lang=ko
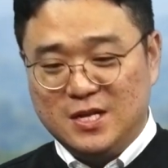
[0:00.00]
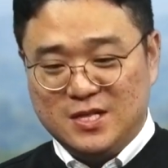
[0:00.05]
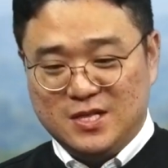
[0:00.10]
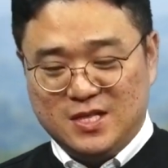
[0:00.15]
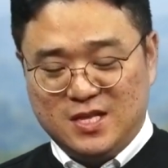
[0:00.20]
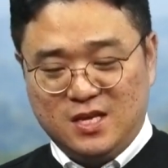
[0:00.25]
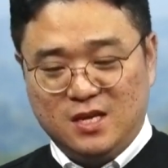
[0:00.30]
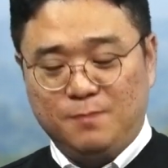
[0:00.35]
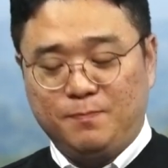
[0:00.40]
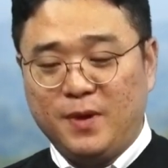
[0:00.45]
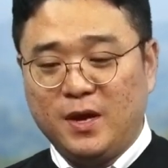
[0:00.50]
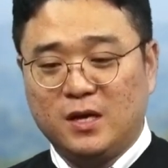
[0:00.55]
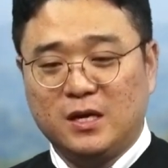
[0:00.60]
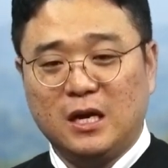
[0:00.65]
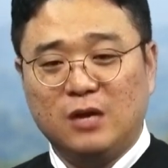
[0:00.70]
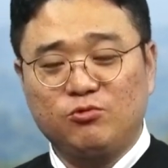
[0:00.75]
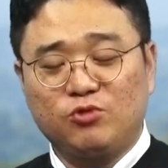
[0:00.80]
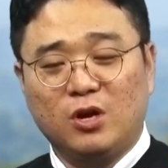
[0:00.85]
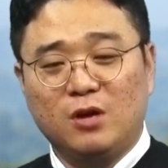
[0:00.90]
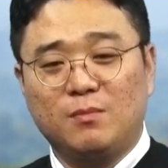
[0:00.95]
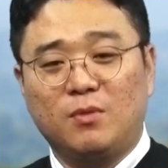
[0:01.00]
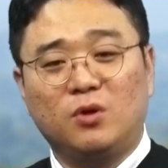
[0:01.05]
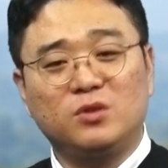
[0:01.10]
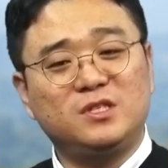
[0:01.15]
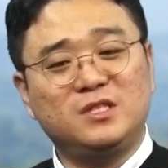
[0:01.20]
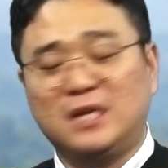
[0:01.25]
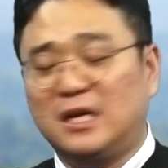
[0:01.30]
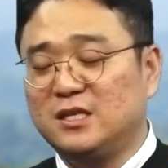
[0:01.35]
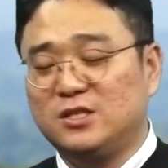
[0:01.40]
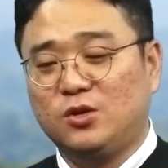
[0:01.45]
네 백그라운드가
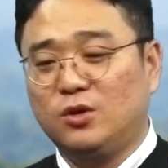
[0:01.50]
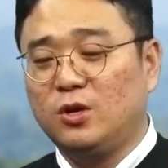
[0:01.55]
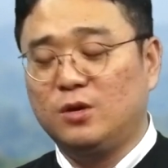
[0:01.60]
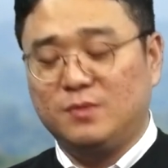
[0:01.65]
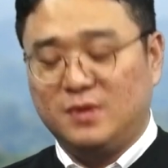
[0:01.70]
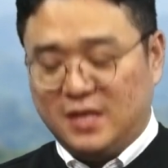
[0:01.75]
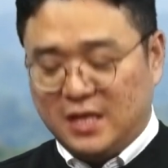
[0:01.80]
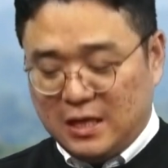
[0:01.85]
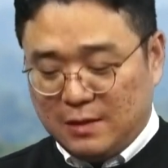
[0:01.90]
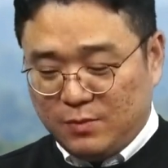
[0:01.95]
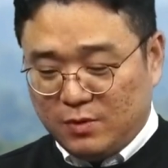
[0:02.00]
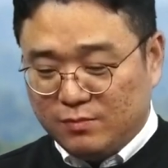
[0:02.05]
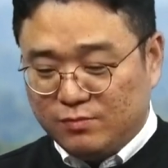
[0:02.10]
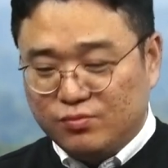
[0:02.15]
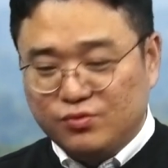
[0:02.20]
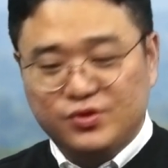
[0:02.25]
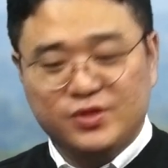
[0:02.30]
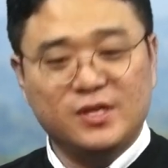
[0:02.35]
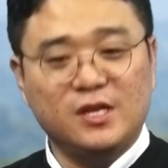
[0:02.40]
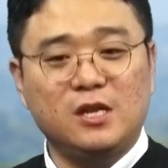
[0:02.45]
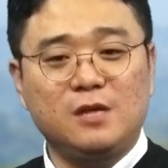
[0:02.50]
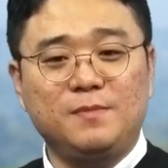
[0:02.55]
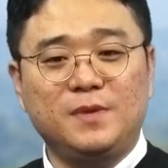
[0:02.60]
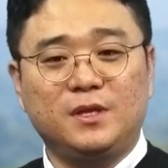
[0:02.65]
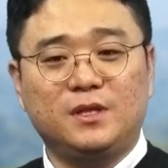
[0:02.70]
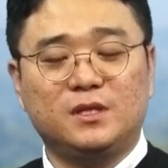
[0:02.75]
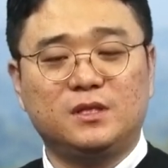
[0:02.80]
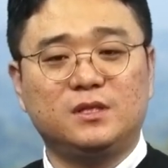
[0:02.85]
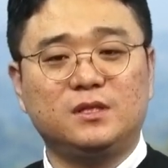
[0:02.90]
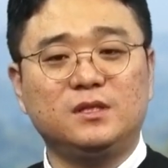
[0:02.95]
뭔지 나는 성경, 네가 뭐
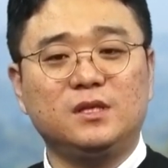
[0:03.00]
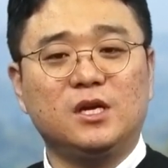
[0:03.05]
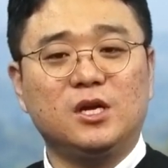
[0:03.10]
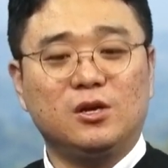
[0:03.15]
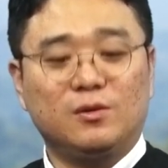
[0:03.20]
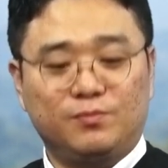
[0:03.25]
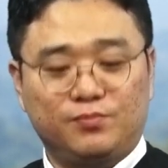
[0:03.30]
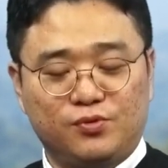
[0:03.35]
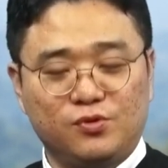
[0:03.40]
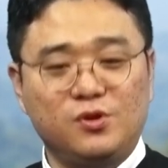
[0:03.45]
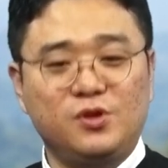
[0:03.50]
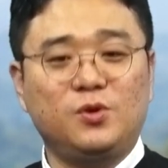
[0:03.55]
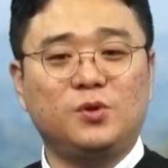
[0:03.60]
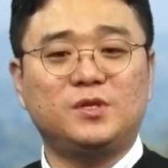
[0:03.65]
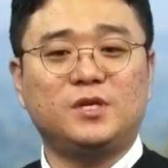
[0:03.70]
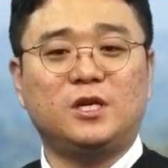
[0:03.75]
무슬림이든 불교